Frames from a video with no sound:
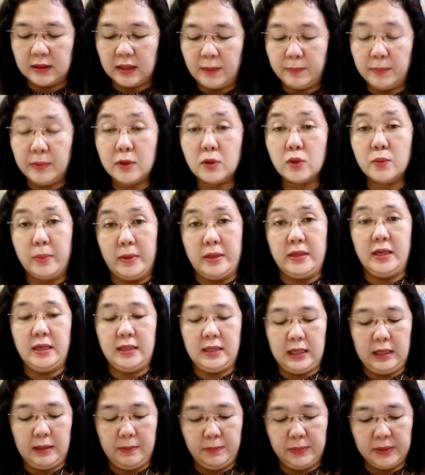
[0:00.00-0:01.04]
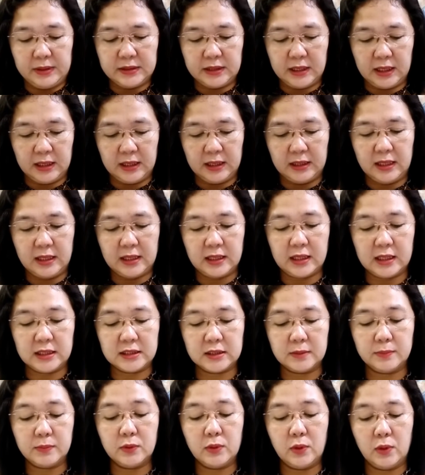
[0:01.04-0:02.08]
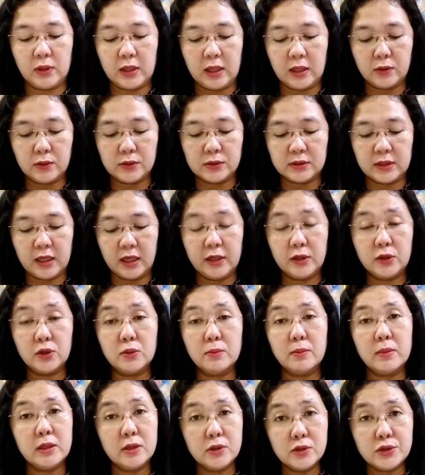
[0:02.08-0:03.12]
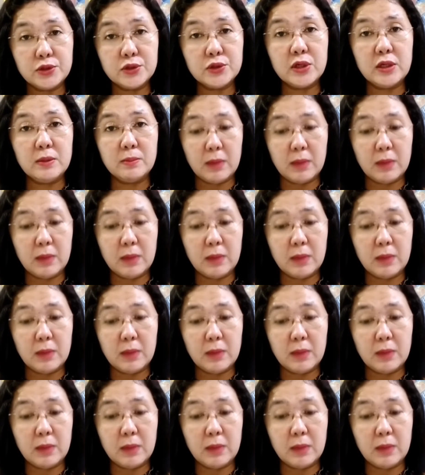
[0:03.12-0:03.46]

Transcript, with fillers: Tetapi rupanya dalam perjalanan ke sepuluh orang kusta itu menuju